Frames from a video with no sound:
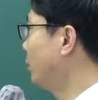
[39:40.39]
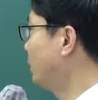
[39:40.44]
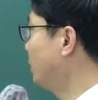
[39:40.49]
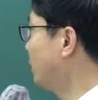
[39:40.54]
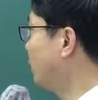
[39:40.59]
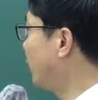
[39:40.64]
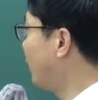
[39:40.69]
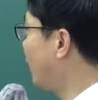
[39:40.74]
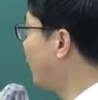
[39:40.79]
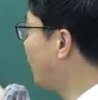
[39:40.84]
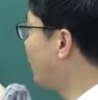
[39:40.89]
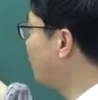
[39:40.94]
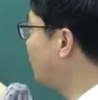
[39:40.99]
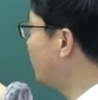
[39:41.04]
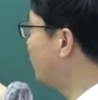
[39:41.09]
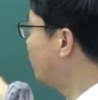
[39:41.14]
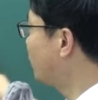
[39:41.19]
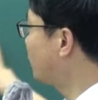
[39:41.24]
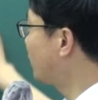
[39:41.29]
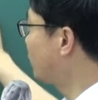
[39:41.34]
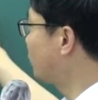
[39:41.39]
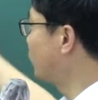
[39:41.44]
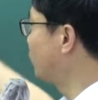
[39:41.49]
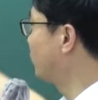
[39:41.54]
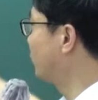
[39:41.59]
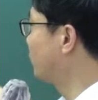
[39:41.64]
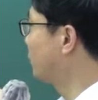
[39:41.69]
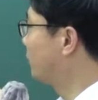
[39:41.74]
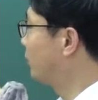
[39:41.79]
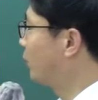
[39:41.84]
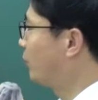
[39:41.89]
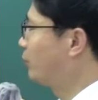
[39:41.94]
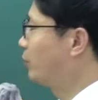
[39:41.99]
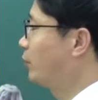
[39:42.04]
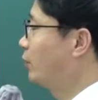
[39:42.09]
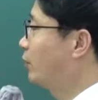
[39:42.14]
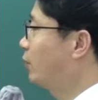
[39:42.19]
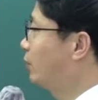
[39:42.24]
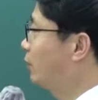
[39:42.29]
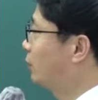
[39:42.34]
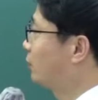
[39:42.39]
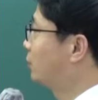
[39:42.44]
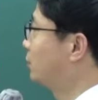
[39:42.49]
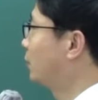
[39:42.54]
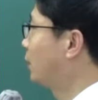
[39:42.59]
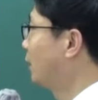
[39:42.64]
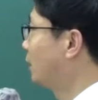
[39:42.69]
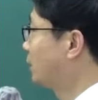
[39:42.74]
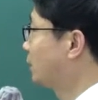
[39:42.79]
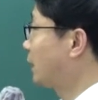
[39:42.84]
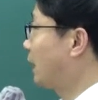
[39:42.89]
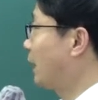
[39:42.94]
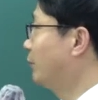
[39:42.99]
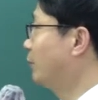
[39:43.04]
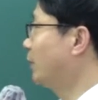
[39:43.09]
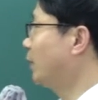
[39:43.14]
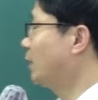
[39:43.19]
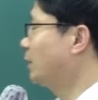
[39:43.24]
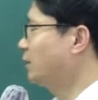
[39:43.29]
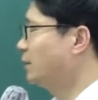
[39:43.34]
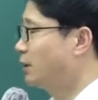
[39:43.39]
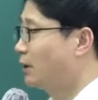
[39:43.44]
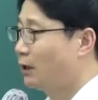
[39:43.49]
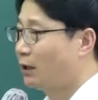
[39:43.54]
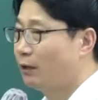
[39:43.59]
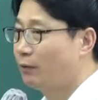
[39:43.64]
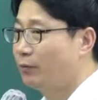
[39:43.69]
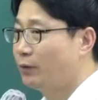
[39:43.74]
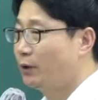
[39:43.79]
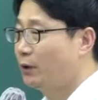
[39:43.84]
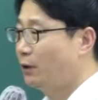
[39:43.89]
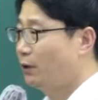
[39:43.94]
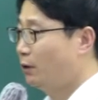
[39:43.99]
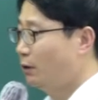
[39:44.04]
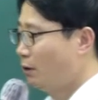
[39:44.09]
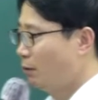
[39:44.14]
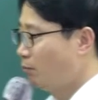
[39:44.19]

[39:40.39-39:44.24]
이 대라는 것의 취득을 보면 갑이라는 사람이